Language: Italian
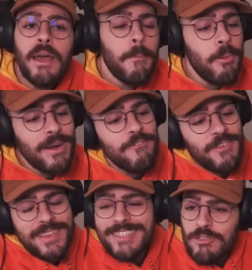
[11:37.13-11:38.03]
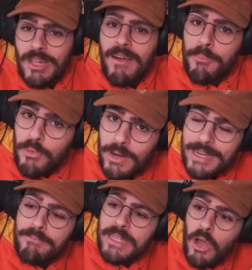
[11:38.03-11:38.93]
Pure infatti si usava pure il
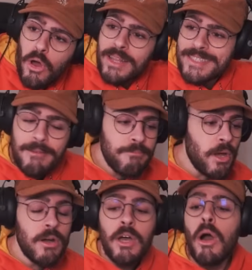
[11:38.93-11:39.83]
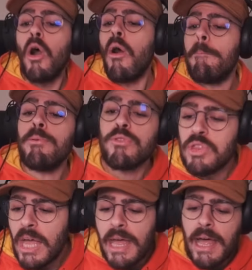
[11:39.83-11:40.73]
bidone, ad esempio, oh
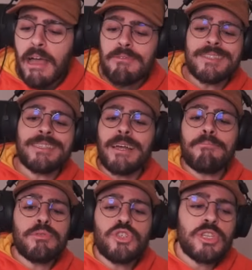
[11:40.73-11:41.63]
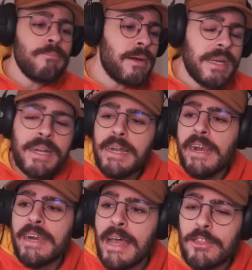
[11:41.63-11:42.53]
butta questa buccia di banana nel
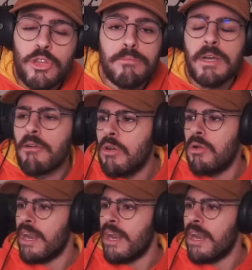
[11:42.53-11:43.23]
random, quello nel